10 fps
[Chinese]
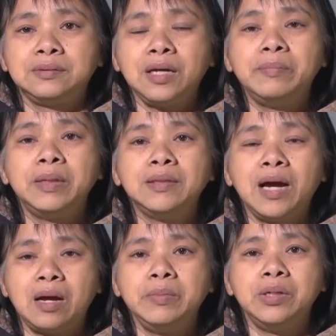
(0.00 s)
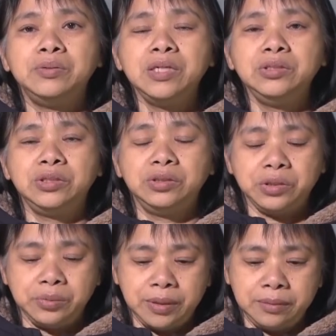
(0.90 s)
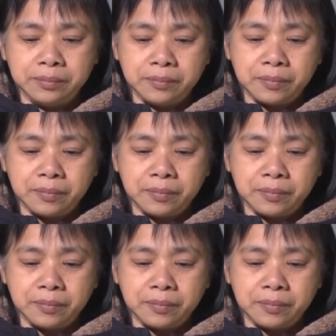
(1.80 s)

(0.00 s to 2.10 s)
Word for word: 他们还没有认识救恩。